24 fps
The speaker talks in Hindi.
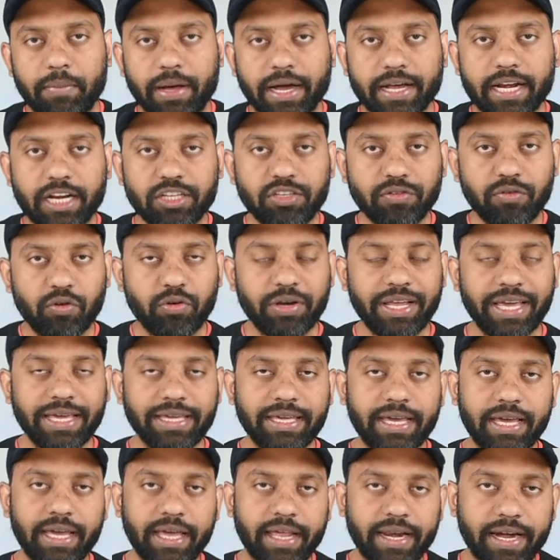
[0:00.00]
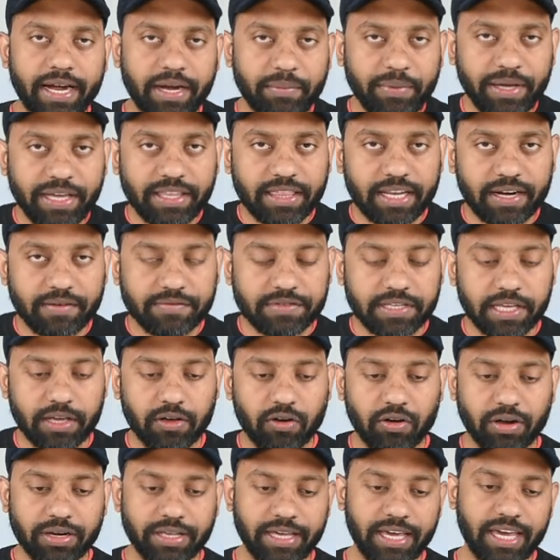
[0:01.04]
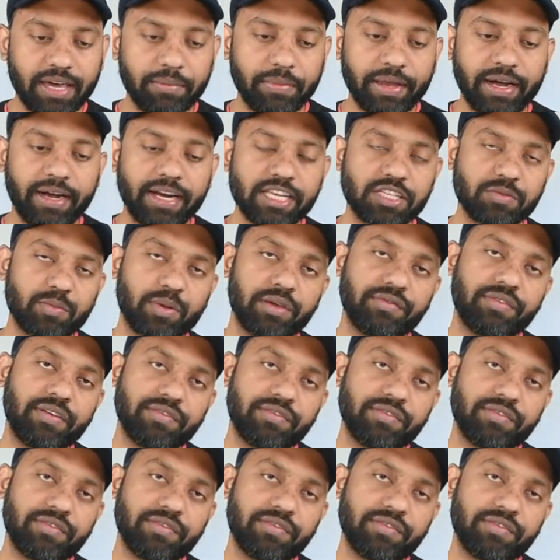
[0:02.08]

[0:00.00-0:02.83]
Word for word: अब अगला जो फोन है ये है रेडमी की तरफ से और ये है मेरे लिस्ट में